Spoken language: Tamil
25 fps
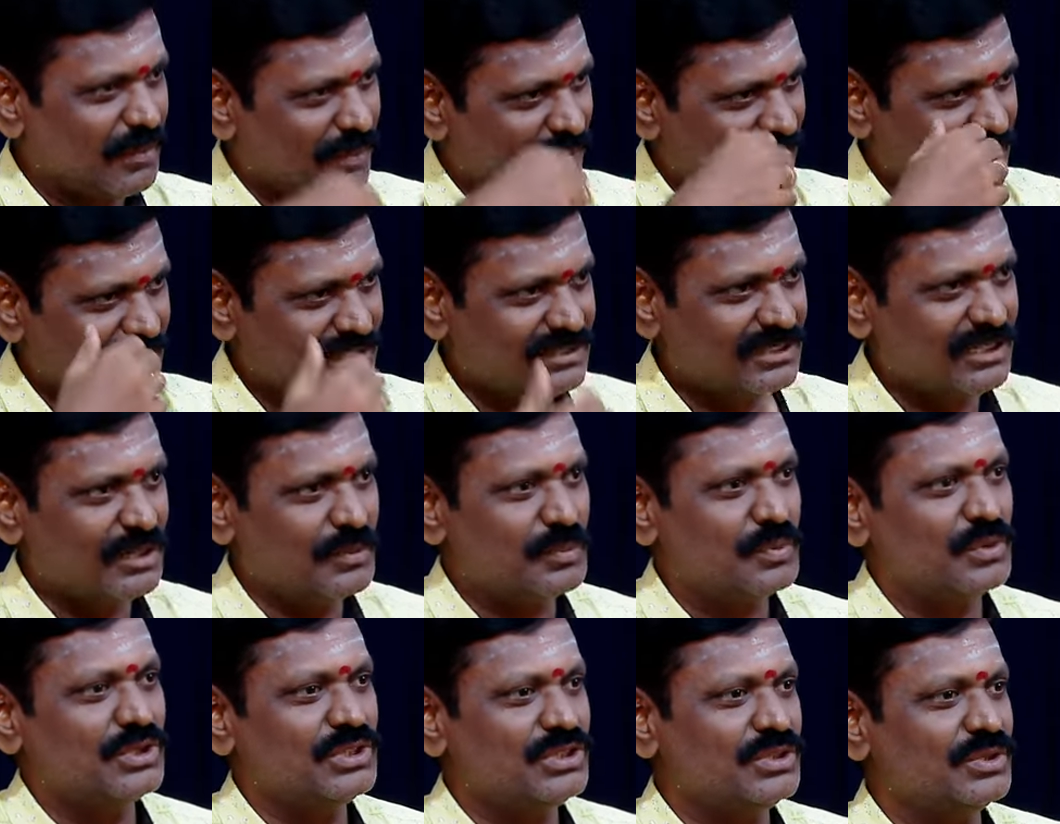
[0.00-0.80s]
மனசே
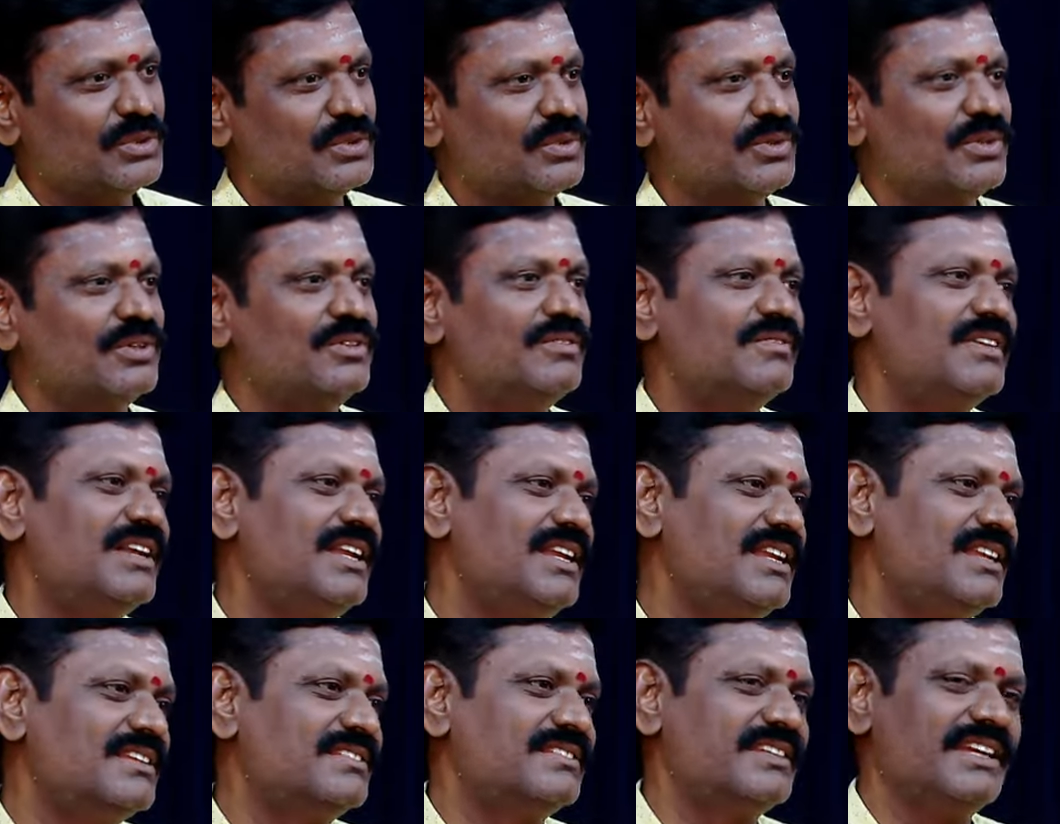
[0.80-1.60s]
பிடிச்சும்
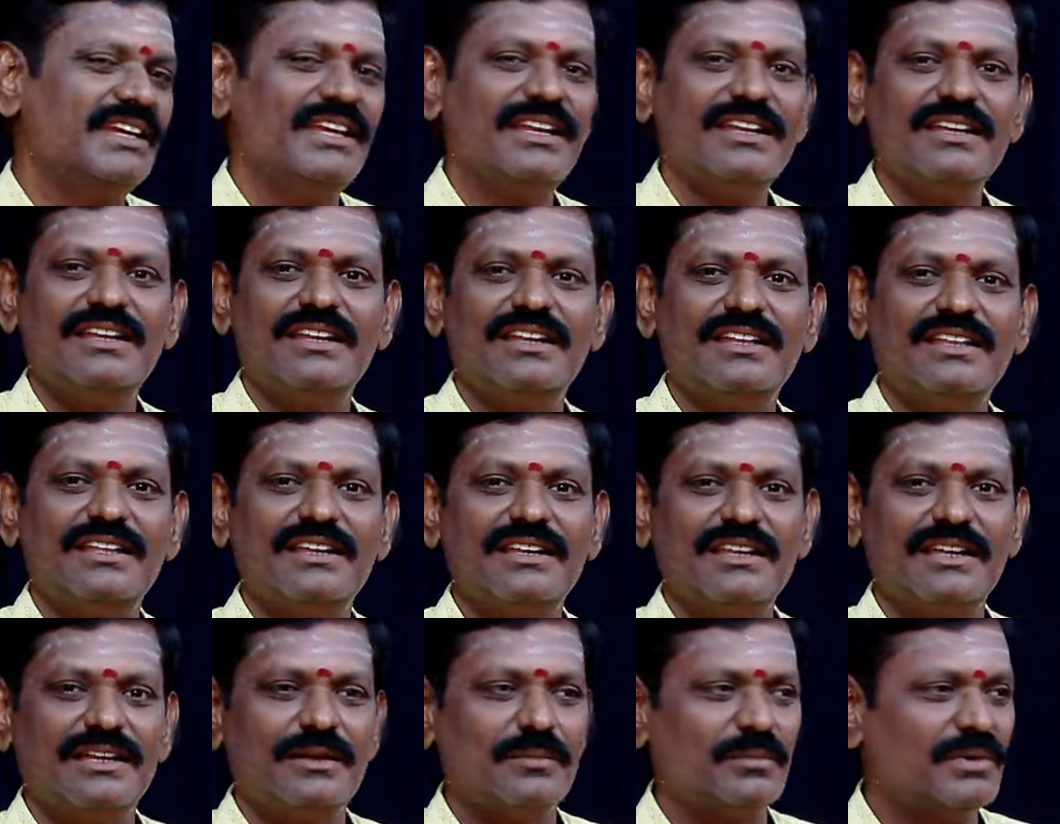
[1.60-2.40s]
வெளியில் செயலுங்கிறது
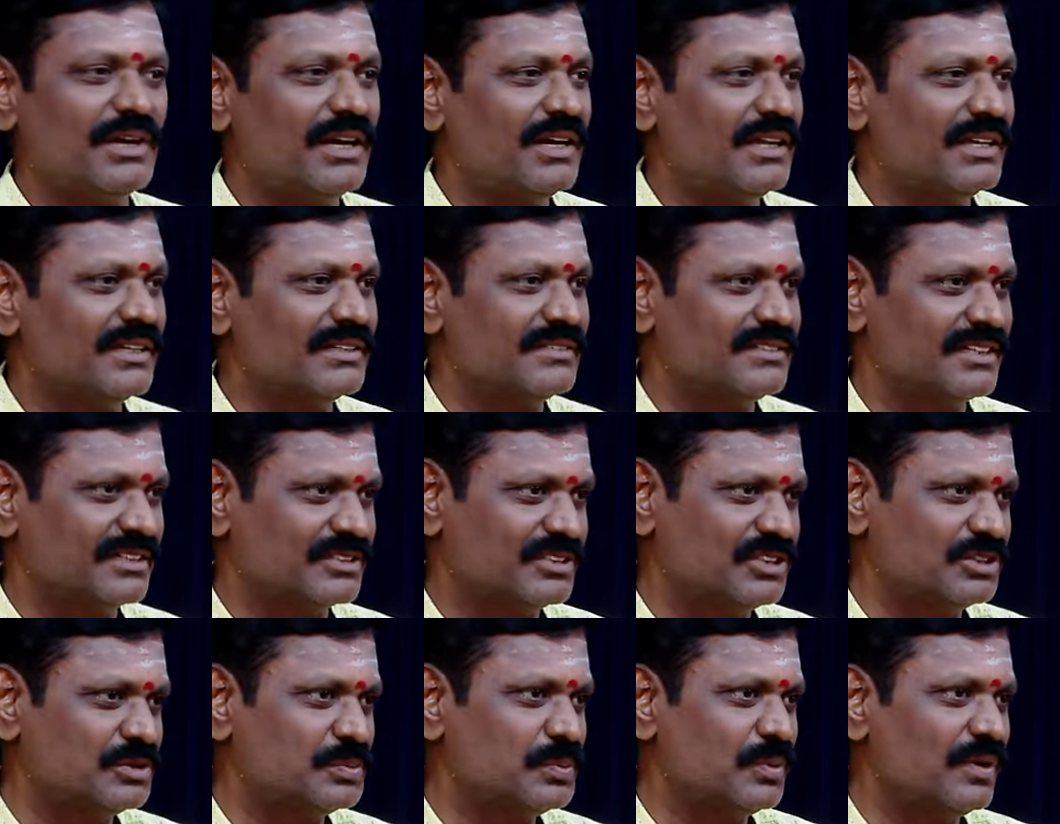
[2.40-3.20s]
என்ன நம்மளால்
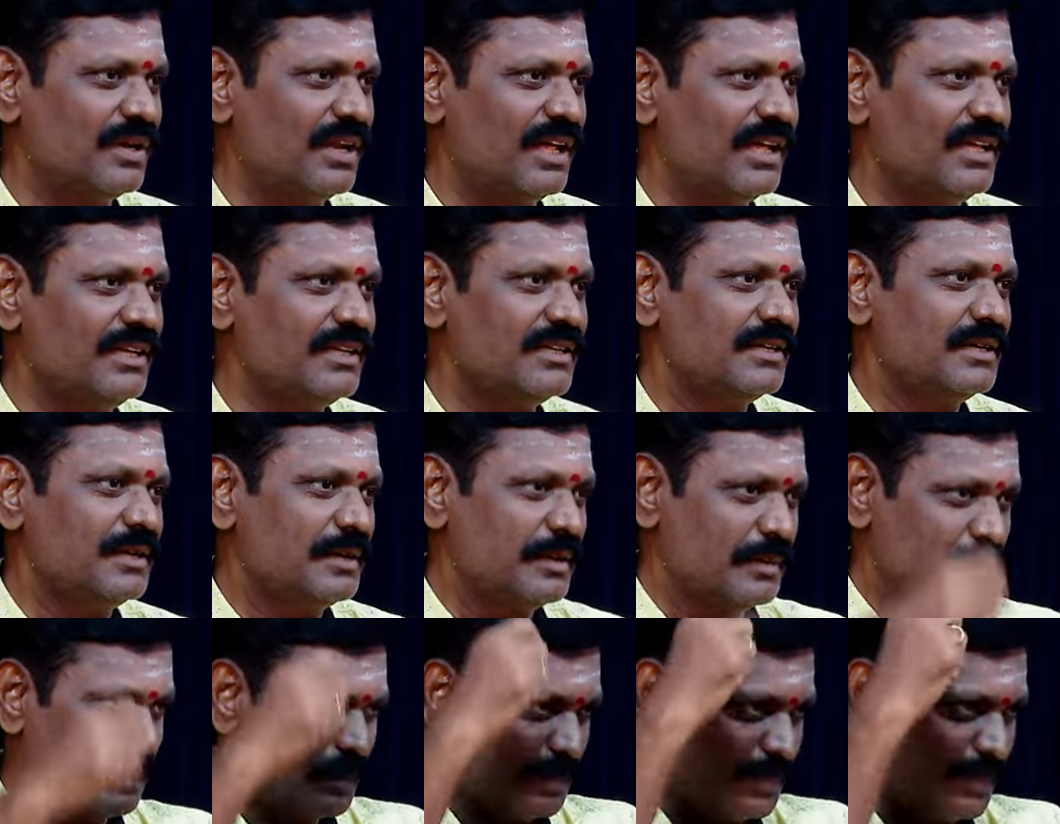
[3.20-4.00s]
சக்ஸஸ்ஃபுல்லாக
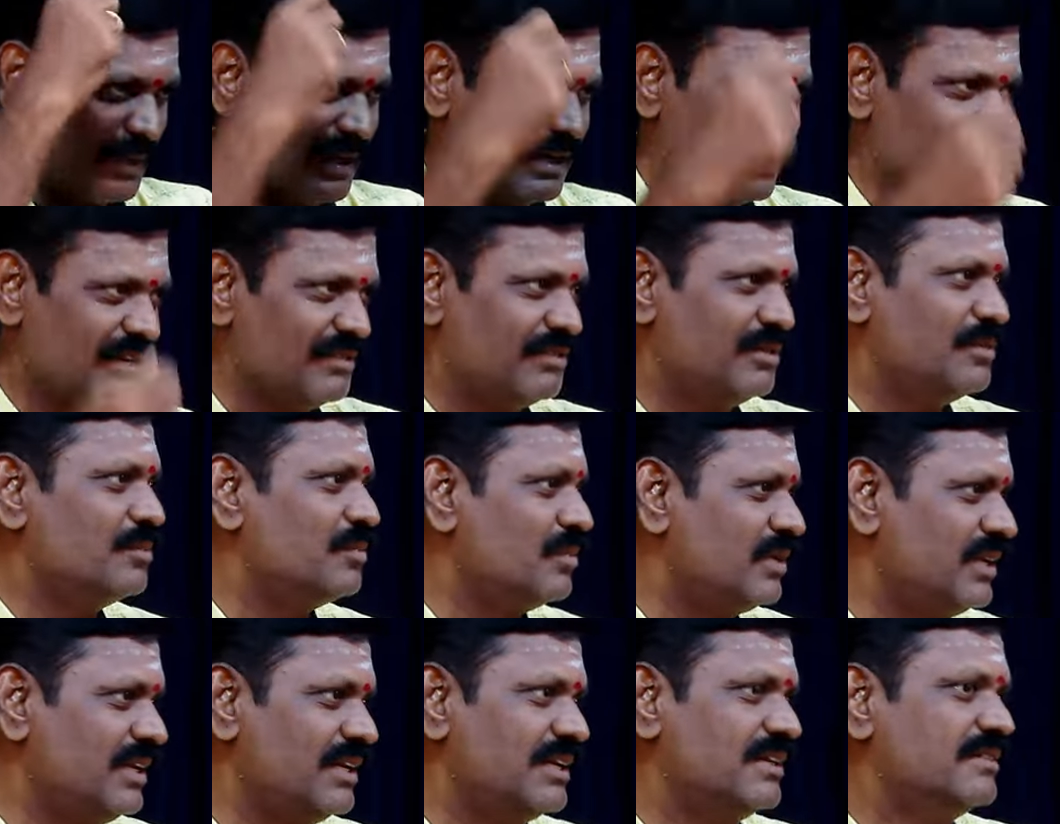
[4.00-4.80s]
பண்ணவே
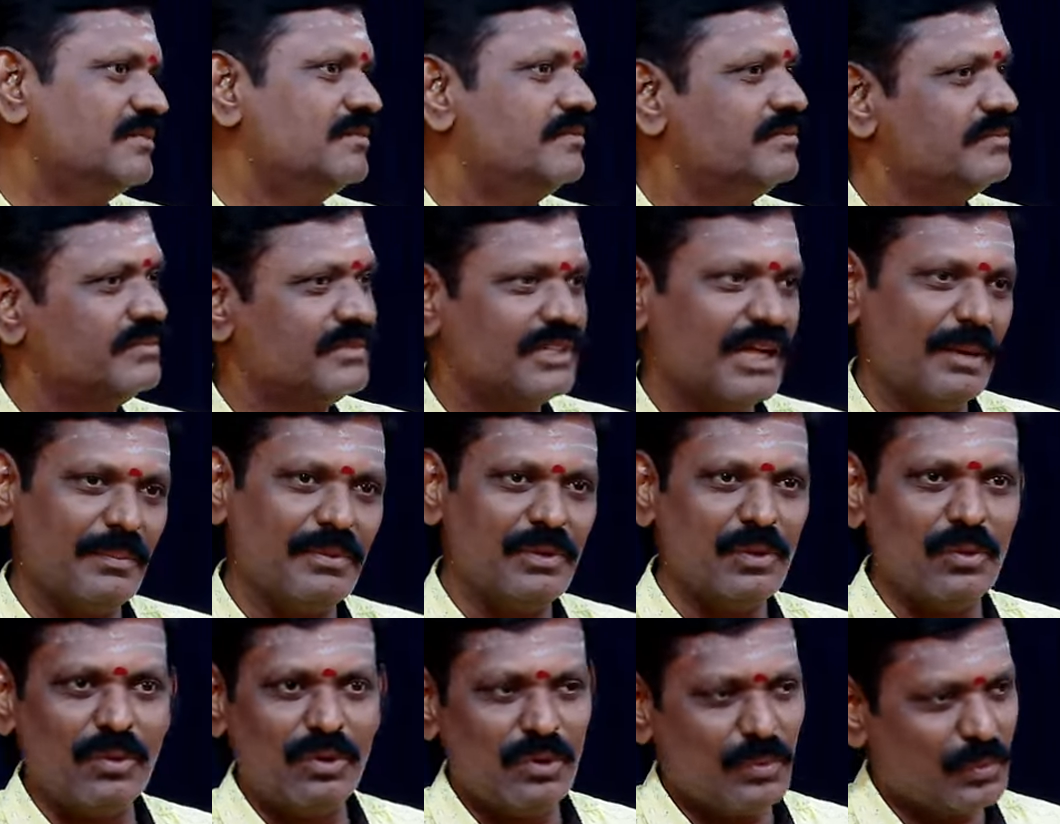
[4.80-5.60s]
முடியல
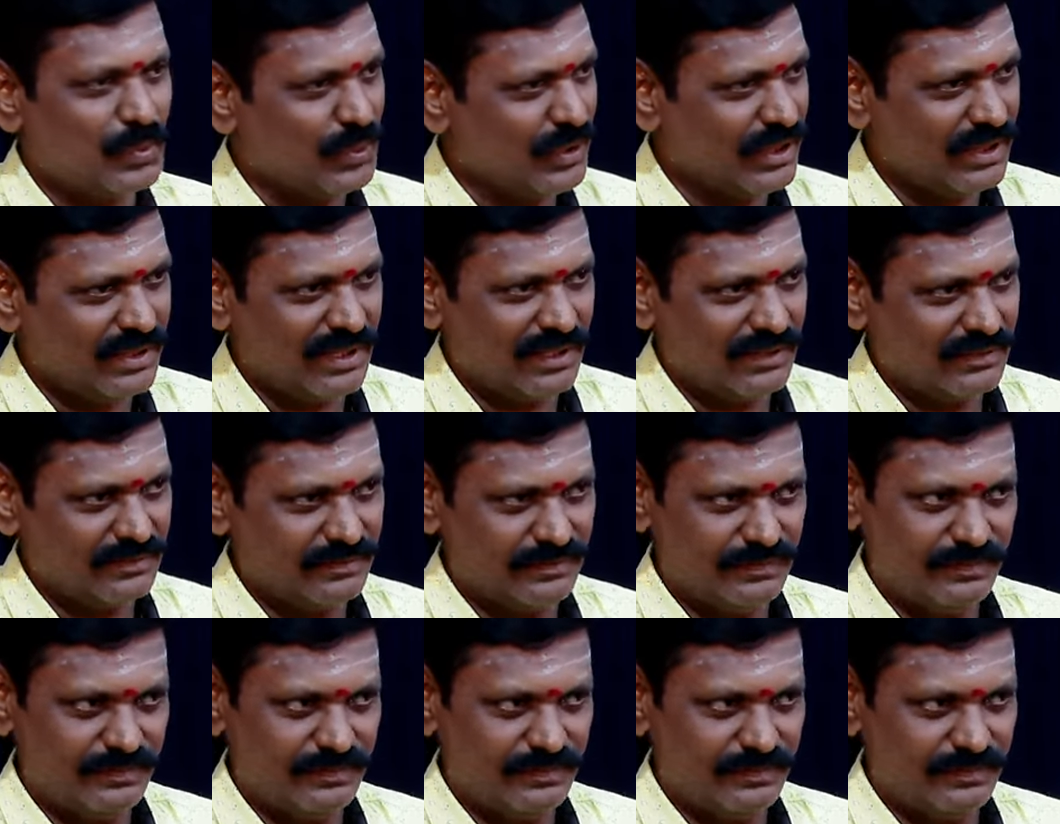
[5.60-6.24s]
அப்படின்னு உங்களுக்கு புரியுதா